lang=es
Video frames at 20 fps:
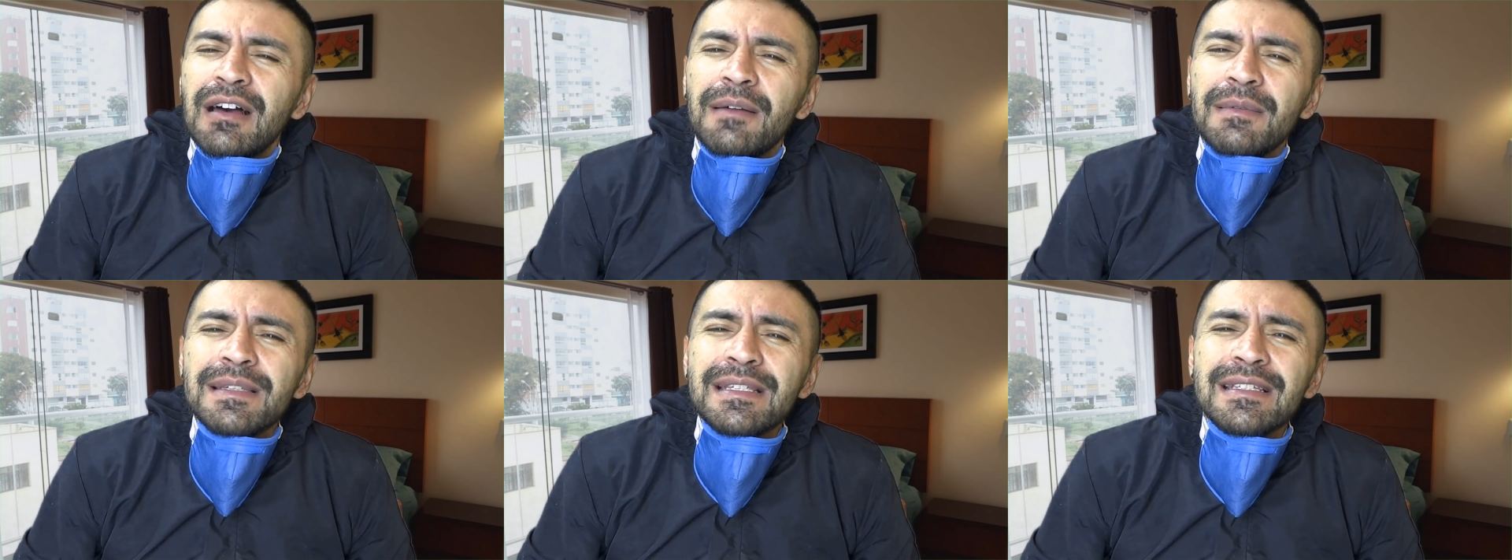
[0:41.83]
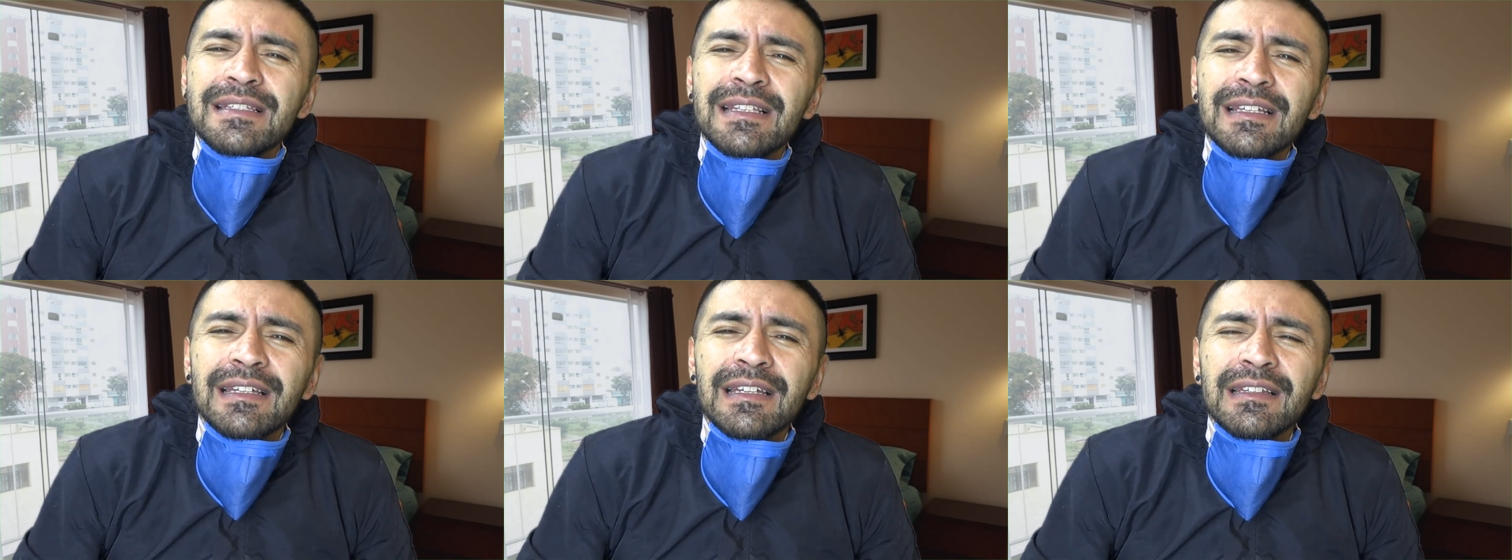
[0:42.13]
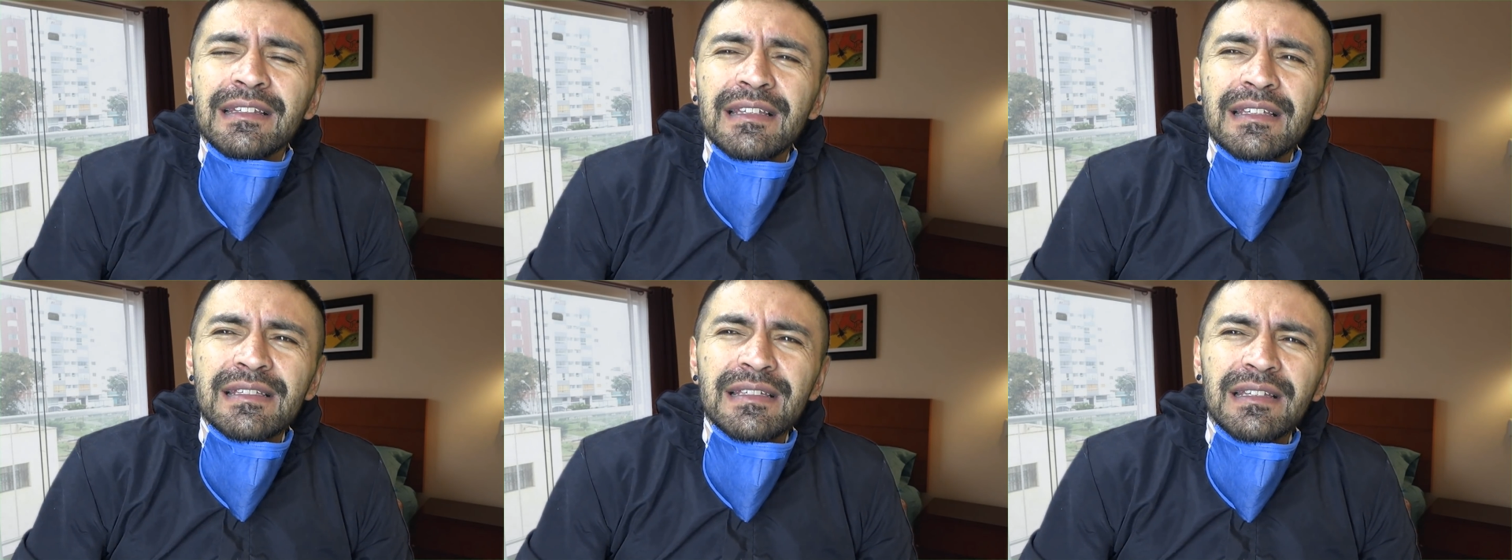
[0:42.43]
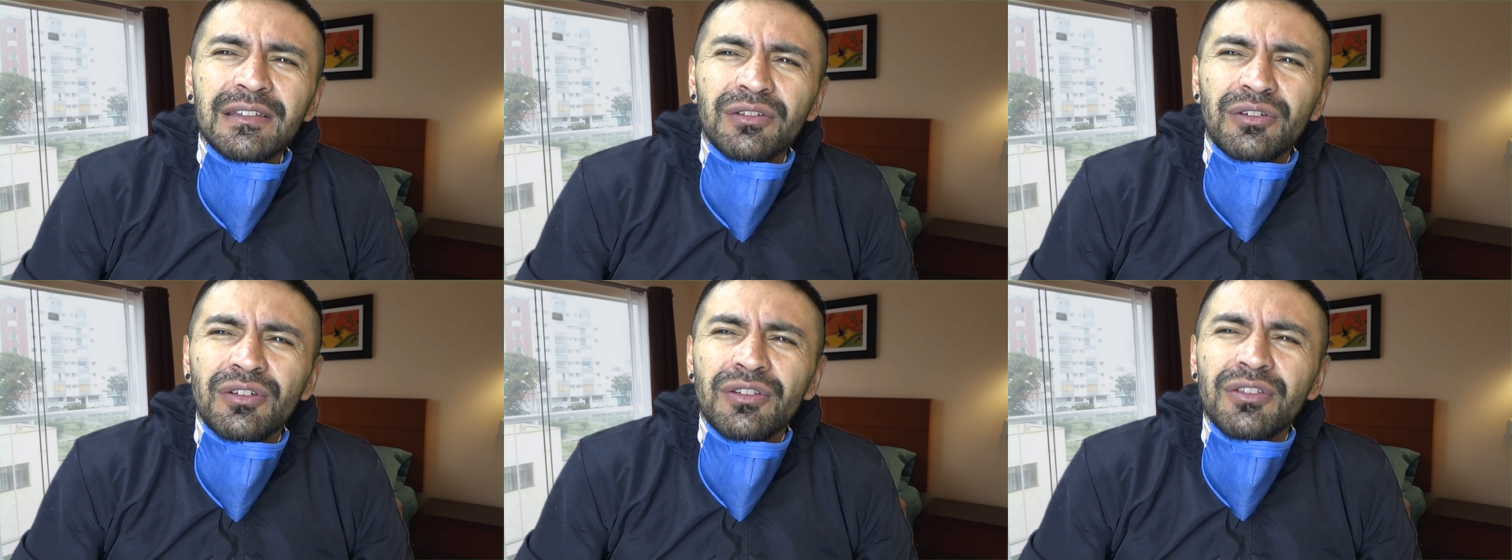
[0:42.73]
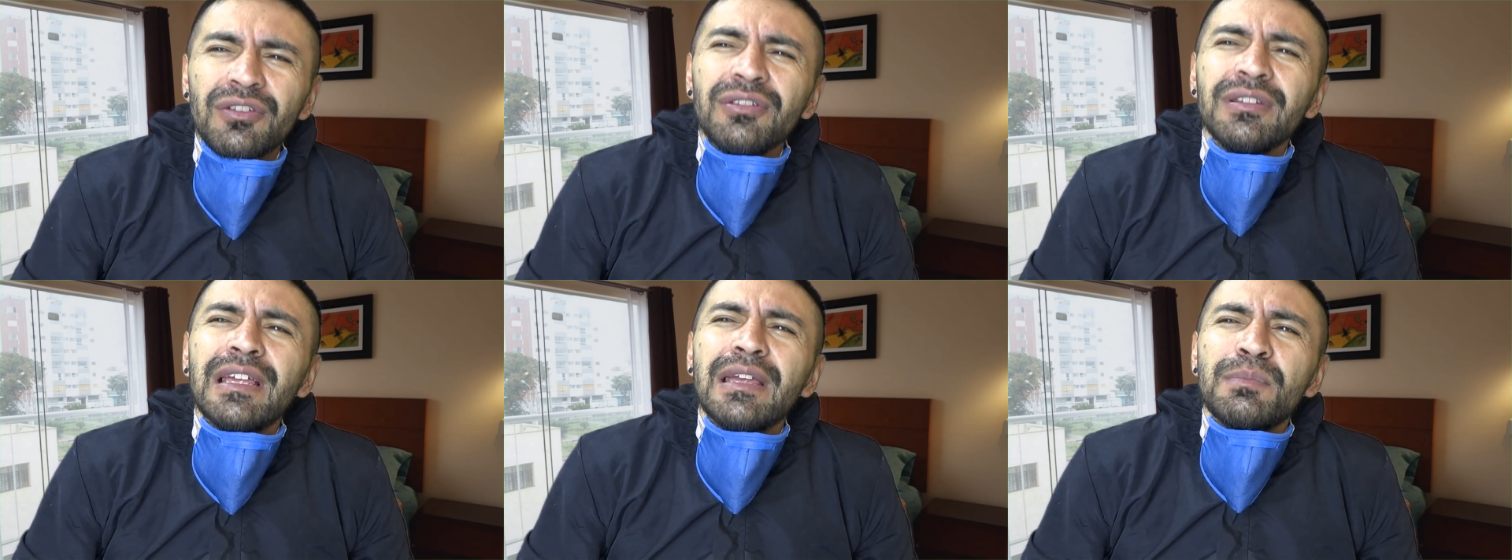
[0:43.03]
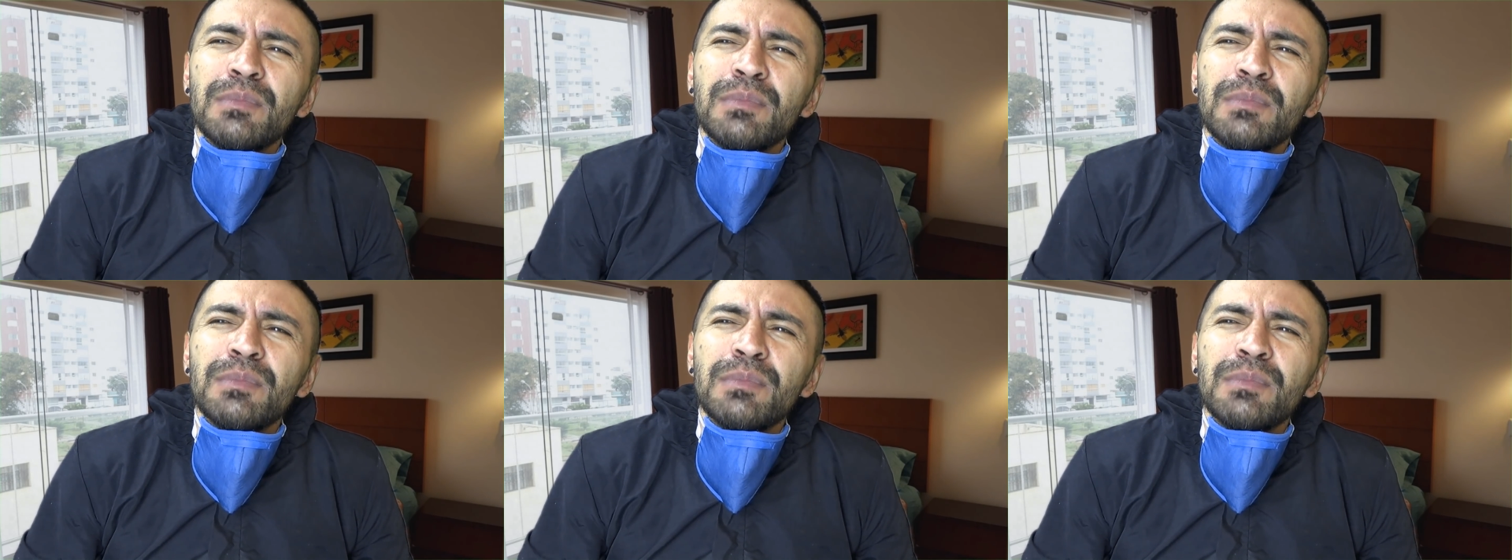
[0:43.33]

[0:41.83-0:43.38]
A veces la gente dice, no, ¿dónde hay